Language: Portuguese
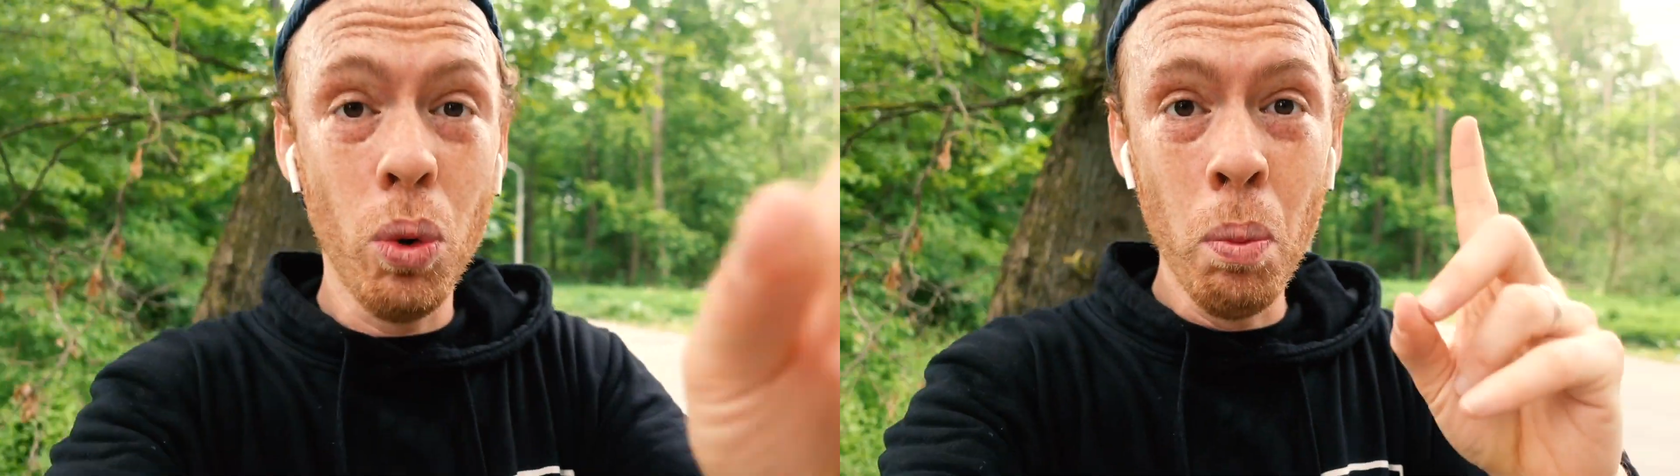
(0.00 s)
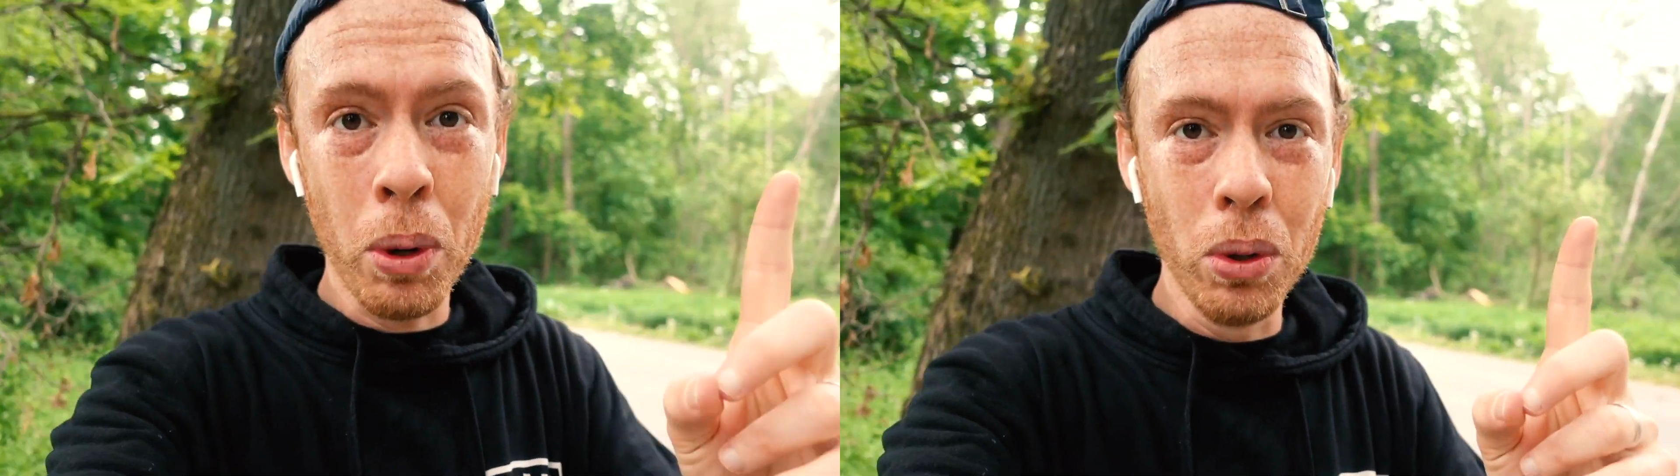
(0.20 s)

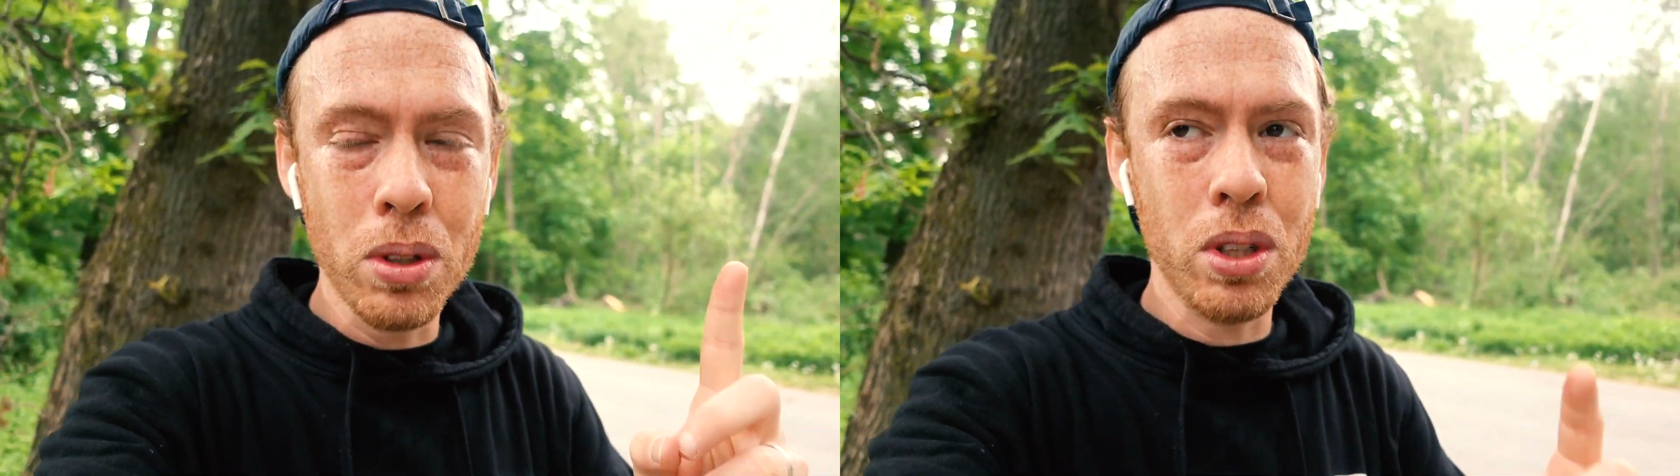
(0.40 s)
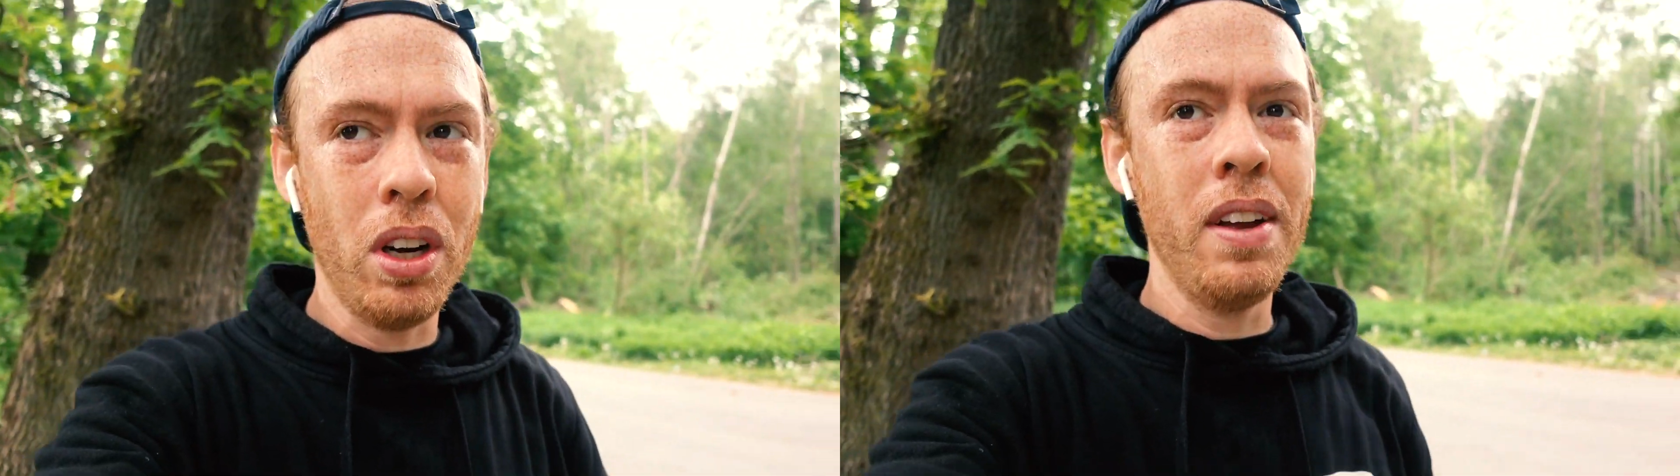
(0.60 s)
um
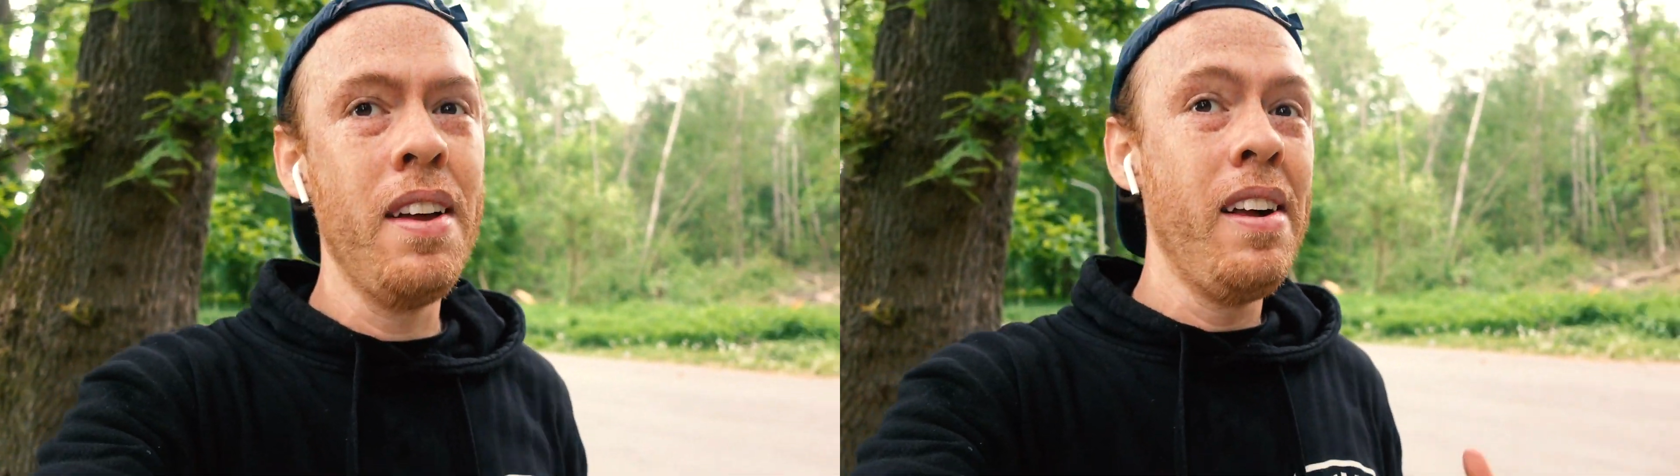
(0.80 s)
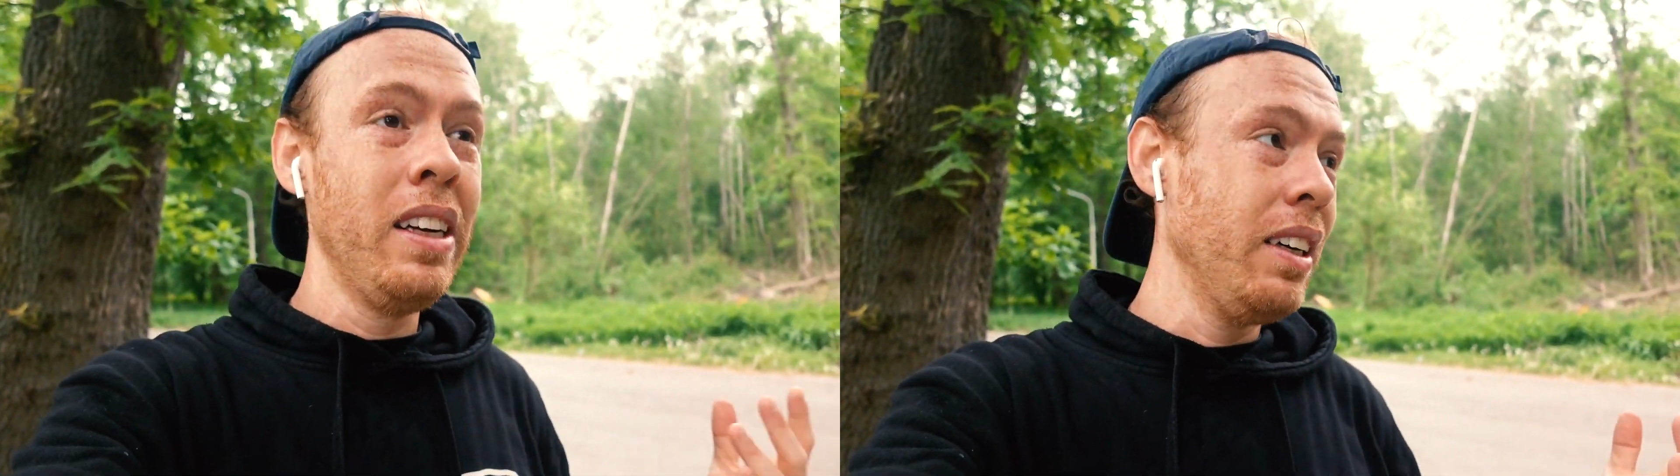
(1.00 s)
produto só,
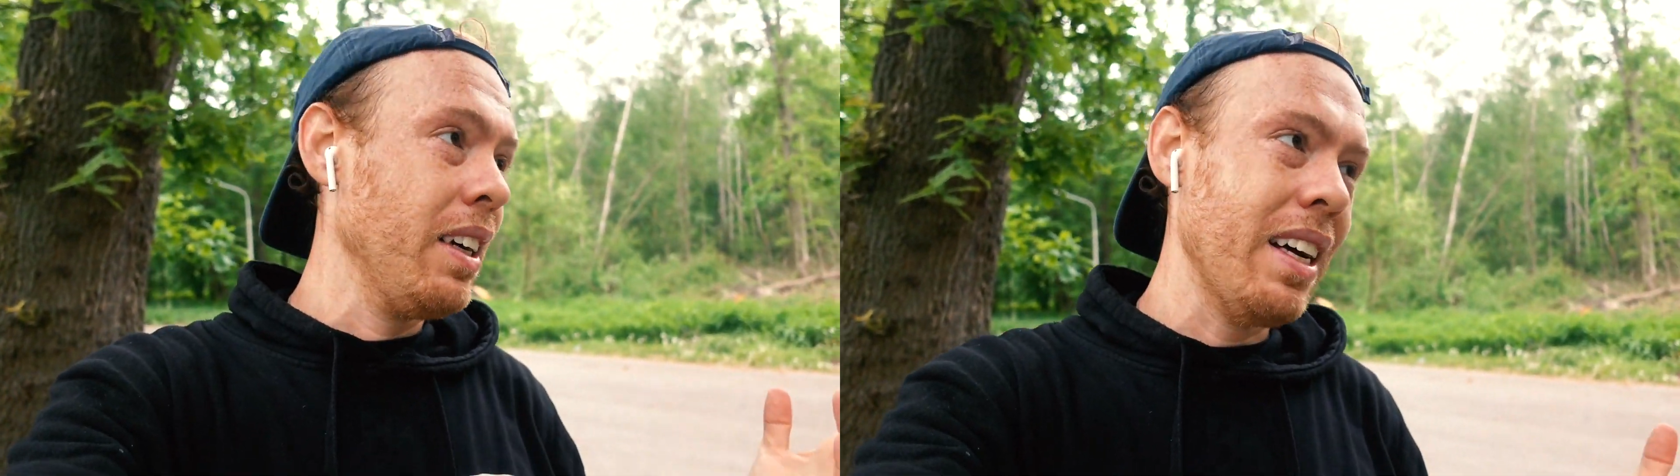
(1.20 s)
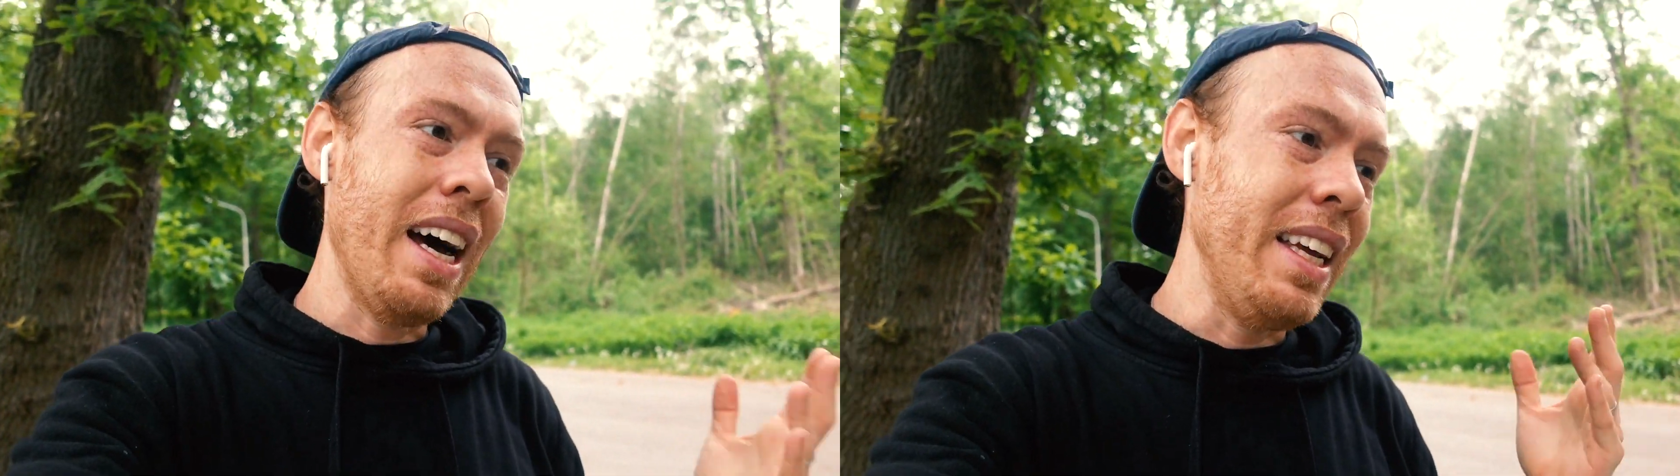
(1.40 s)

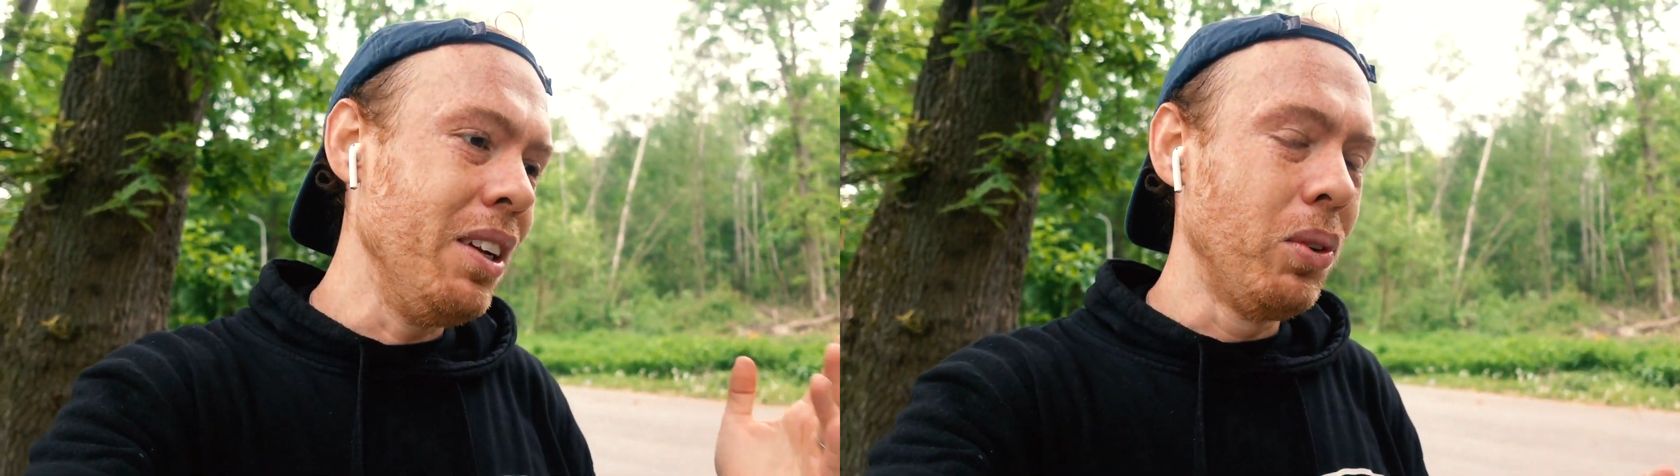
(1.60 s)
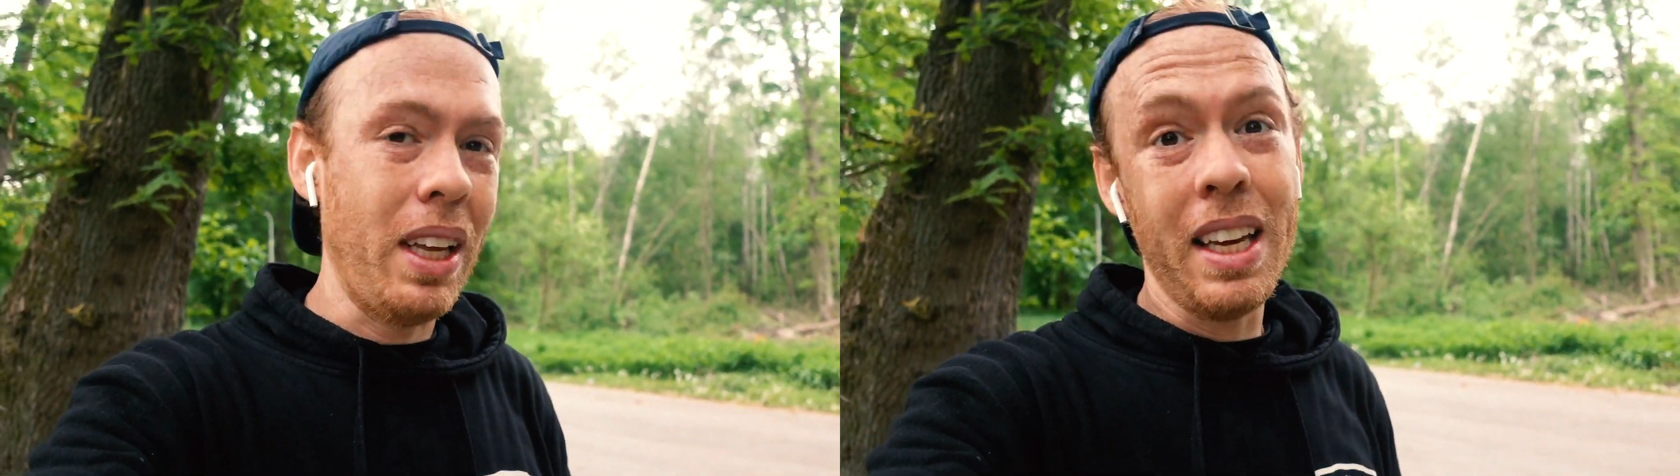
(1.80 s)
aí
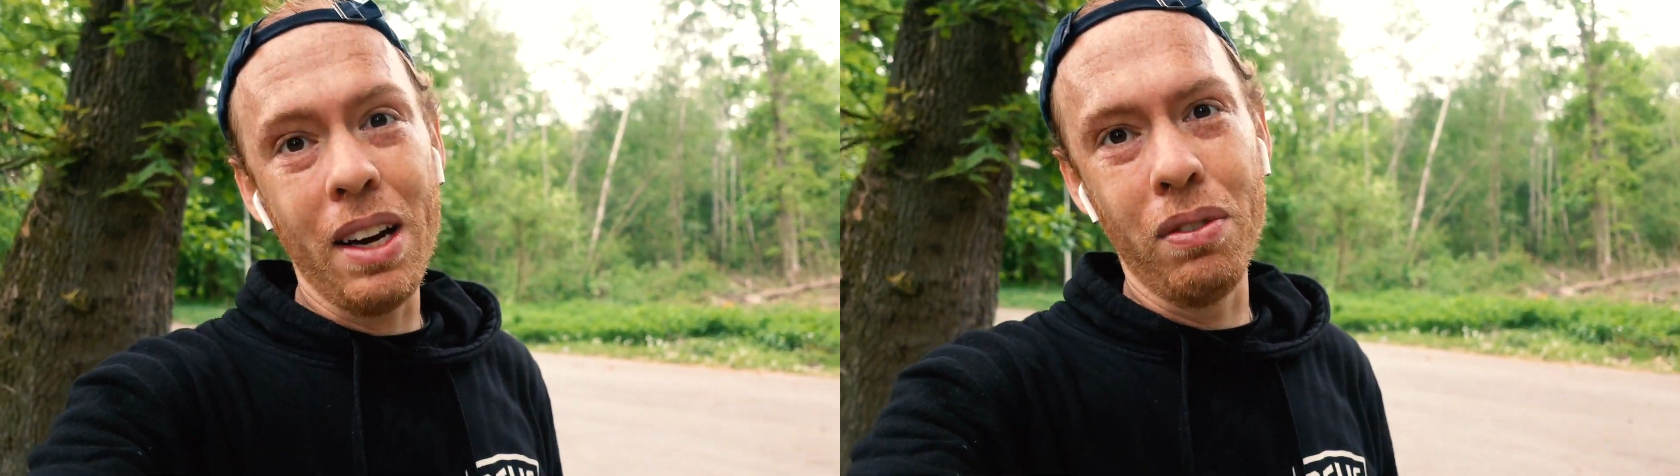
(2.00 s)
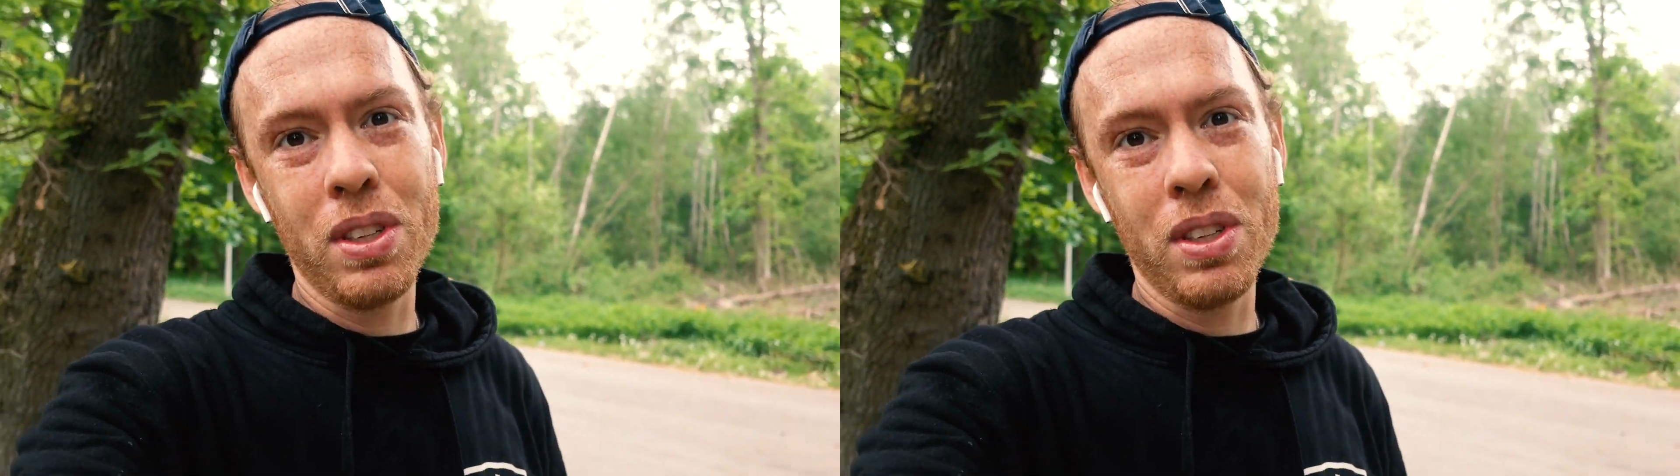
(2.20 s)
não tem erro,